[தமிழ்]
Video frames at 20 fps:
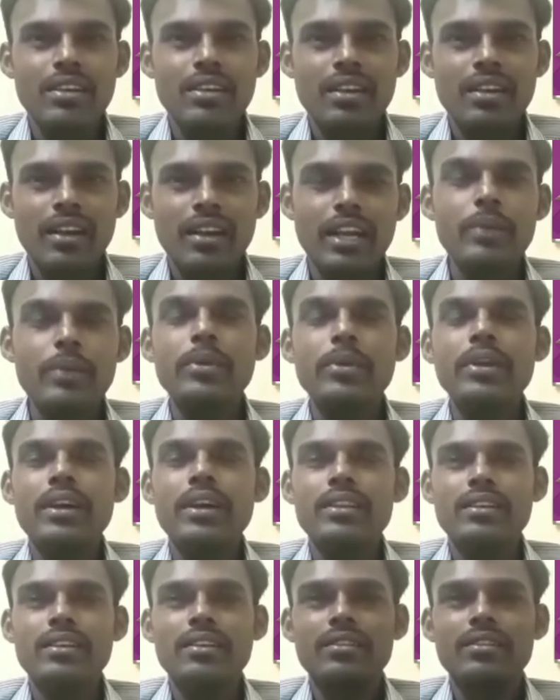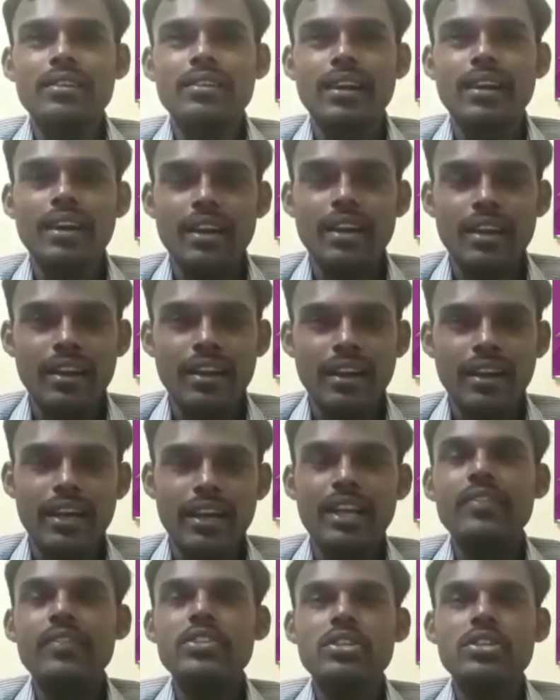கடைபிடிக்க அதை வந்து க
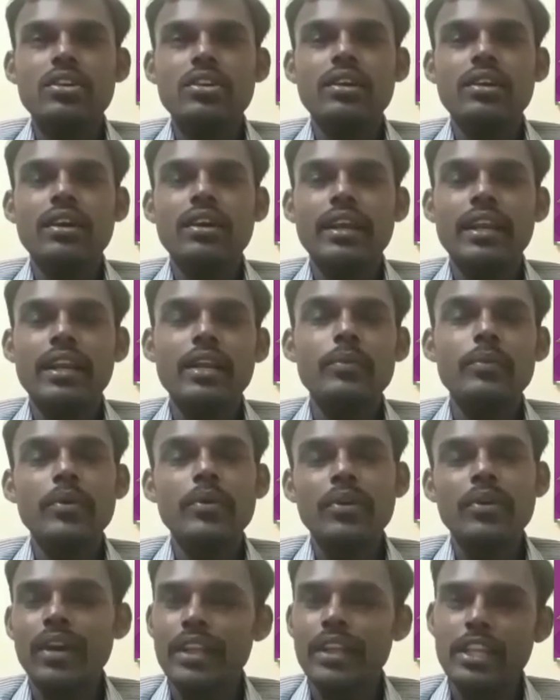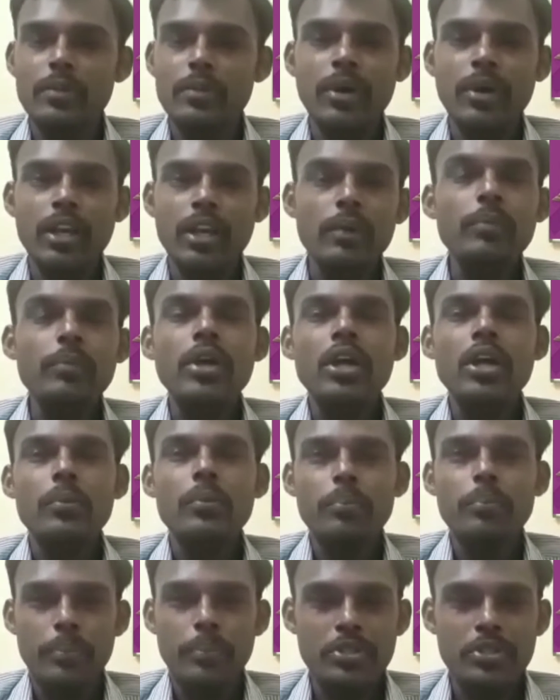கரெக்டாக வச்சுக்கணுங்கிற எண்ணம் இவங்களுக்கு அதிகமாக இருக்கும்
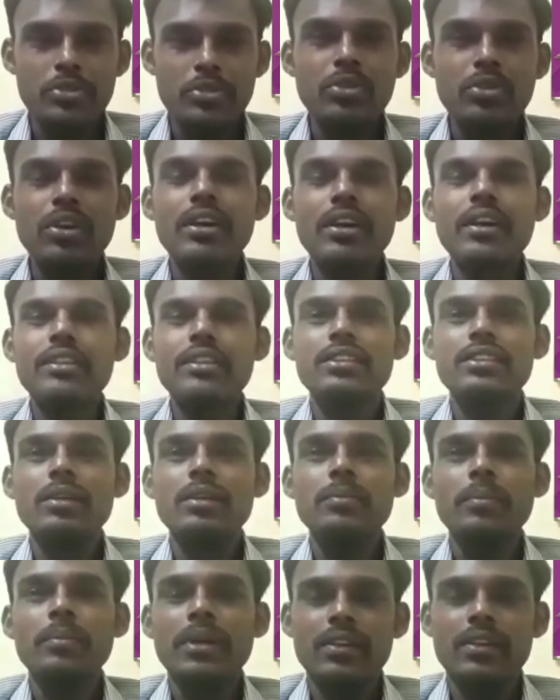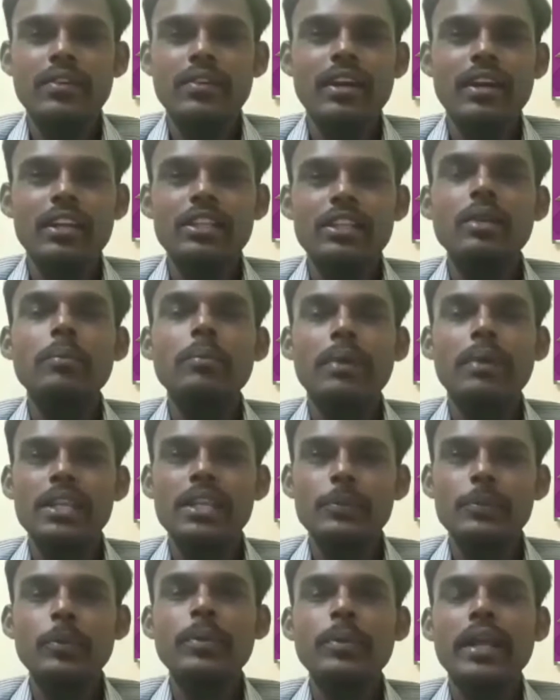பெற்றோர்களிடத்திலும் மற்றவர்களிடத்திலும்
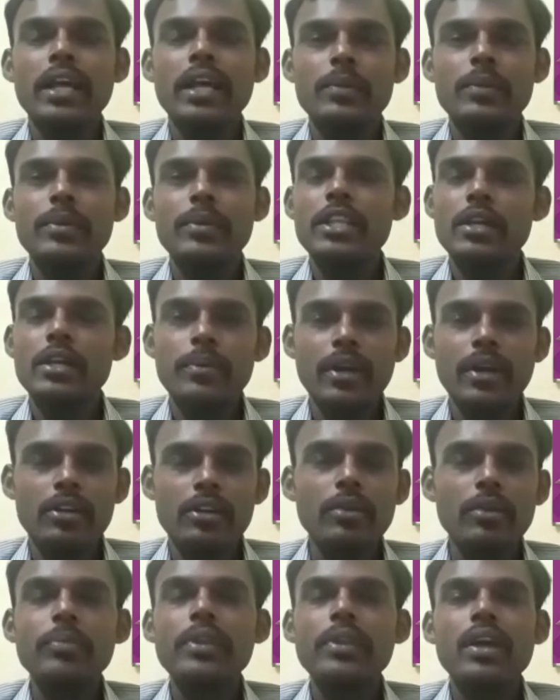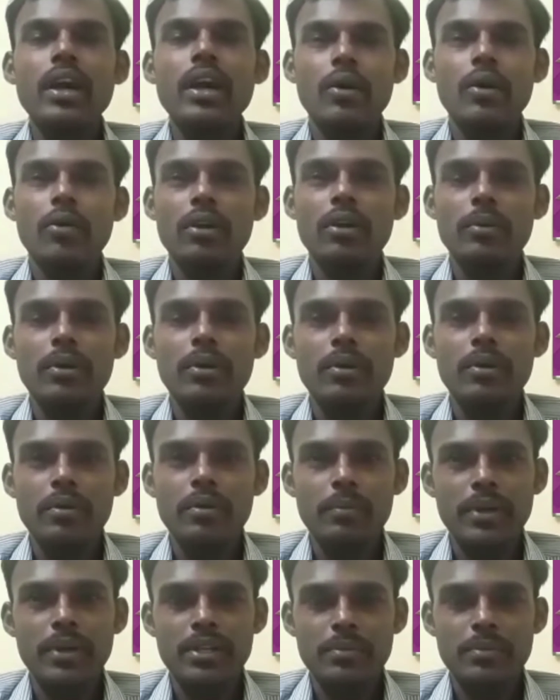மதிப்பு மரியாதையும் அதிகமாக இருக்கும் அவங்கள
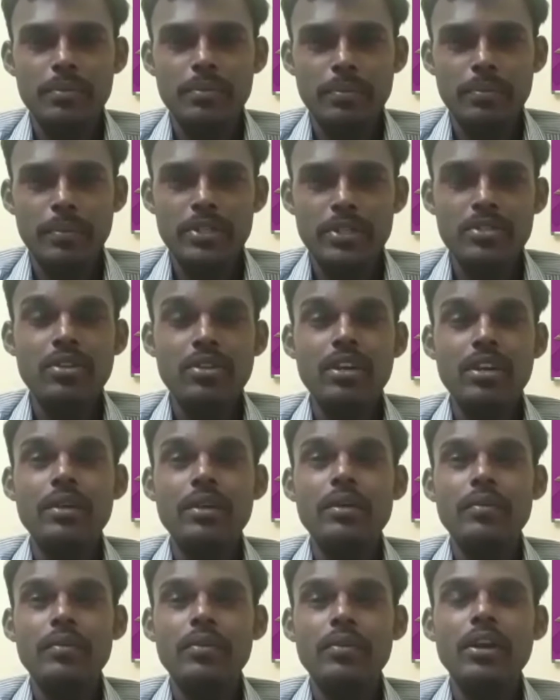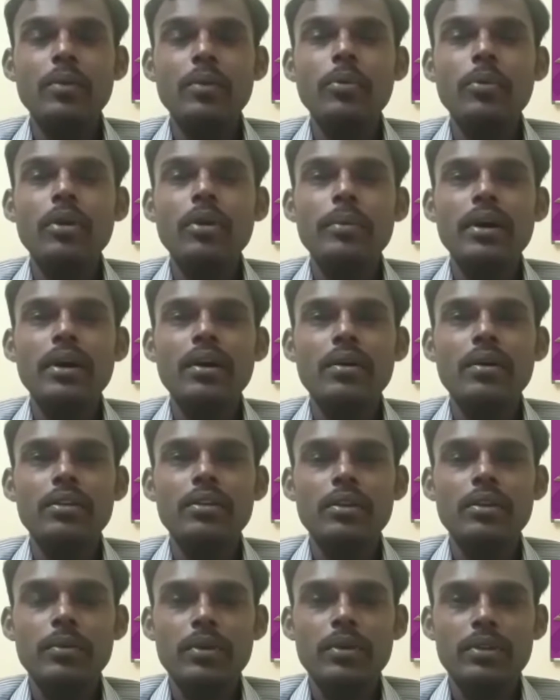பெற்றோர்களை இவங்களை போல் ம
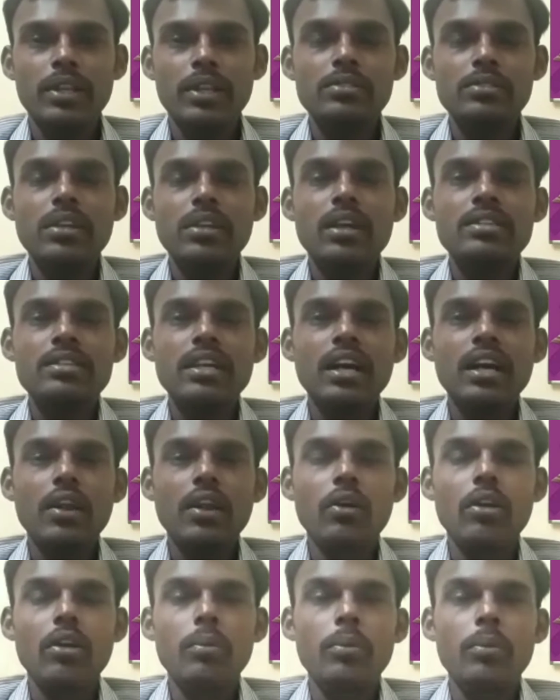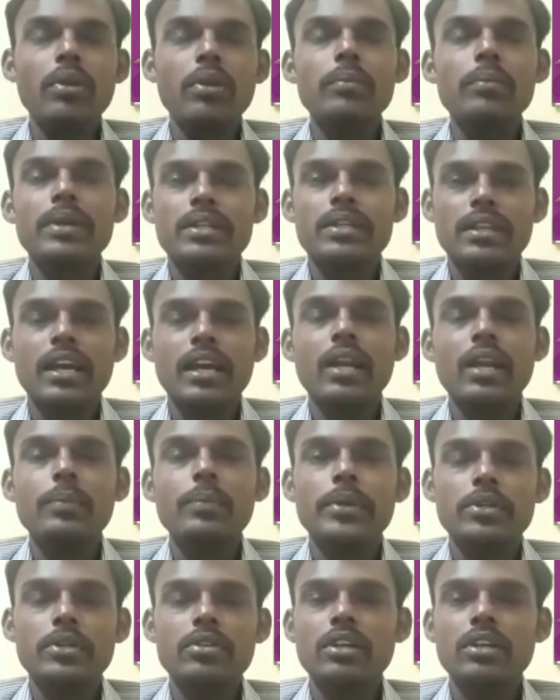வந்து தனுசுராசிக்காரவங்களை போல் மற்ற
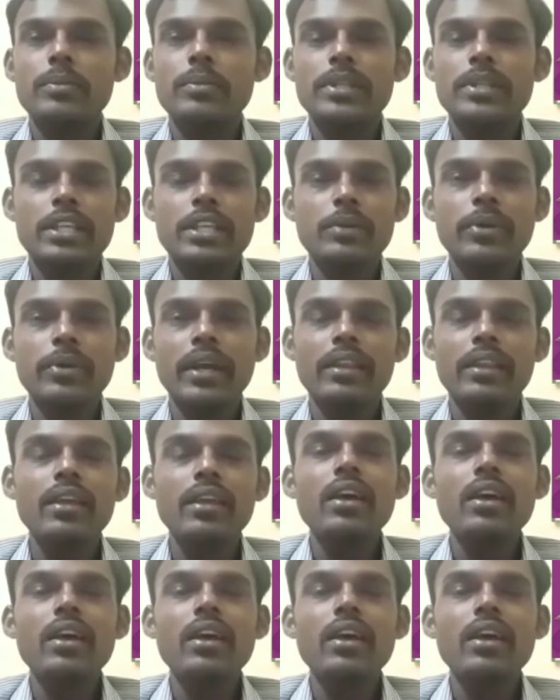யாரும் பெற்றோர்களை மதிக்க முடியாது